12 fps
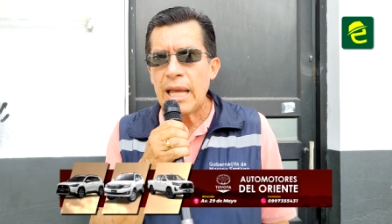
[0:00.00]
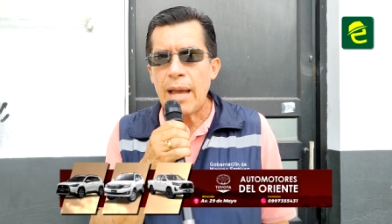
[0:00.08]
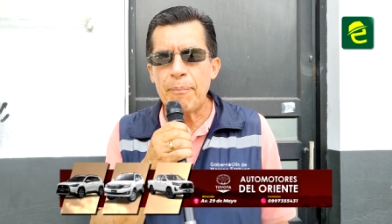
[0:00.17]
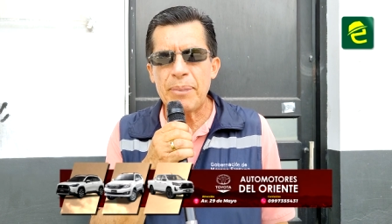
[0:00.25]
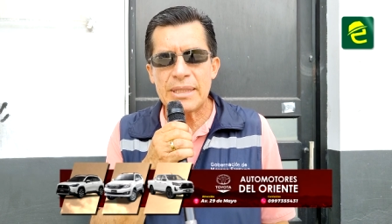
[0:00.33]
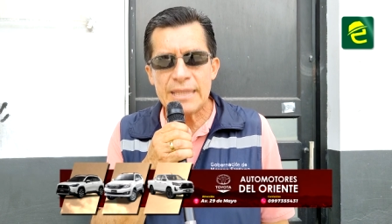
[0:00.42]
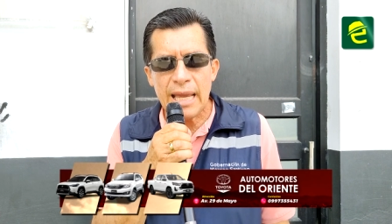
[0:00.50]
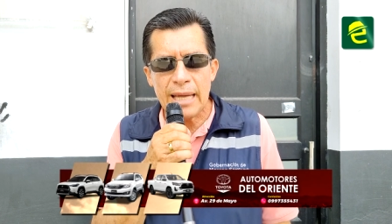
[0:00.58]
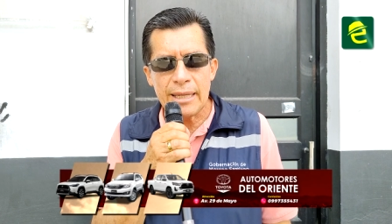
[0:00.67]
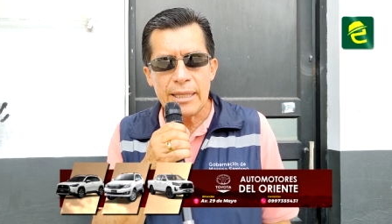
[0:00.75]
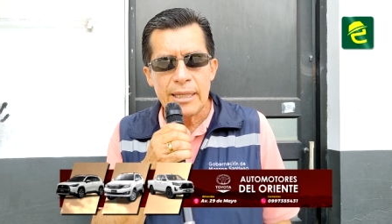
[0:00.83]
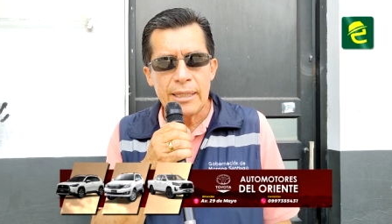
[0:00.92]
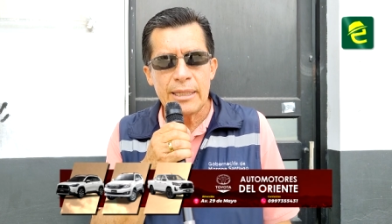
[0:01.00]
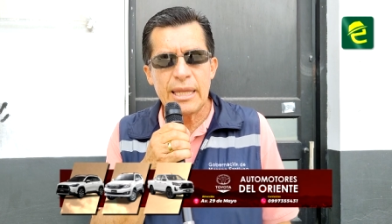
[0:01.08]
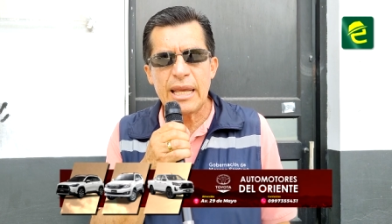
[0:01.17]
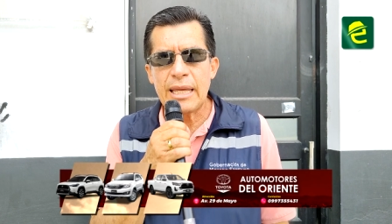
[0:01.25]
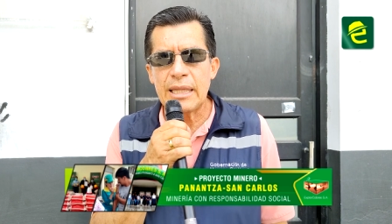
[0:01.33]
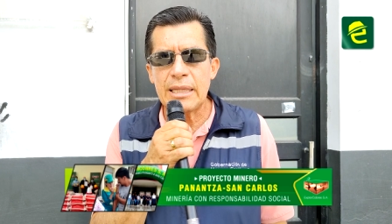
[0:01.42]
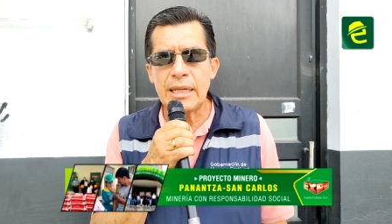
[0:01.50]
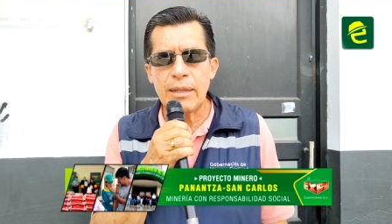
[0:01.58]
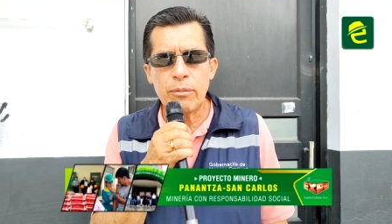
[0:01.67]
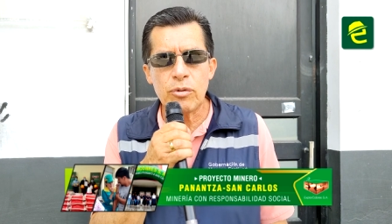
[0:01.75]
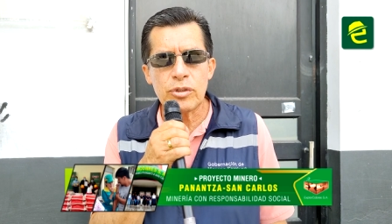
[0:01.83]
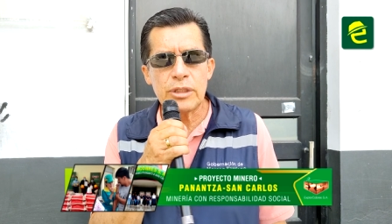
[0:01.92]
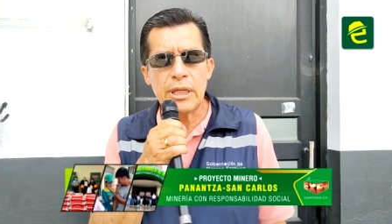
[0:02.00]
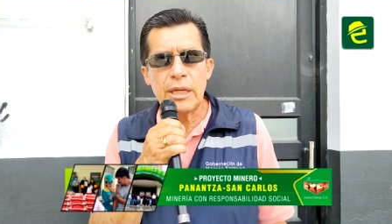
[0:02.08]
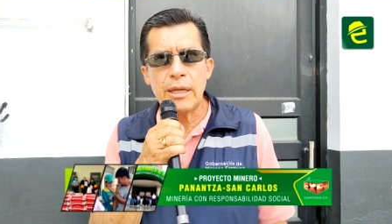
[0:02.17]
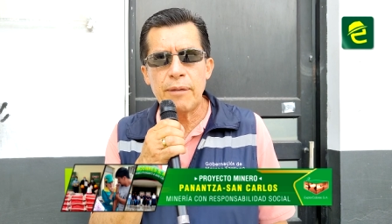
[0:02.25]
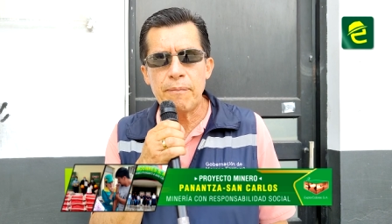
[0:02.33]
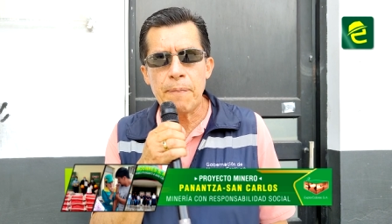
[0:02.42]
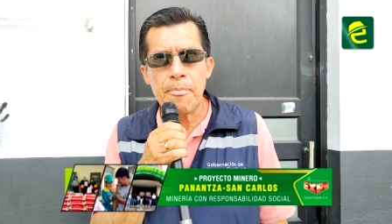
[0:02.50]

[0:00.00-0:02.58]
a pesar de que tenemos eh,